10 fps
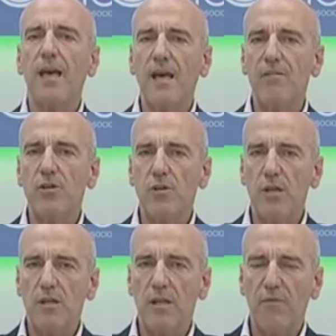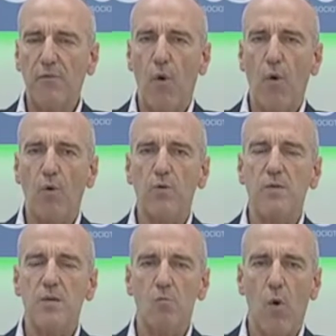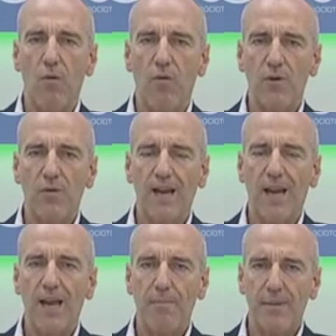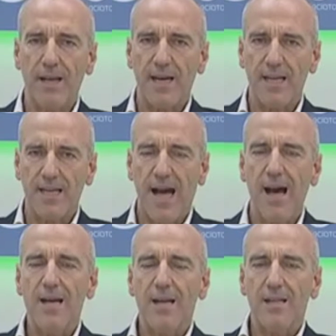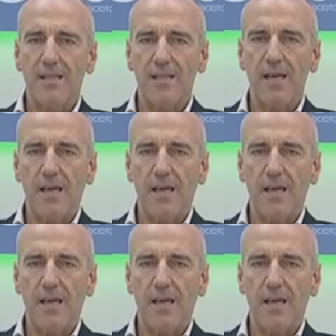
che i vigili del fuoco si muovono nella precarietà eh,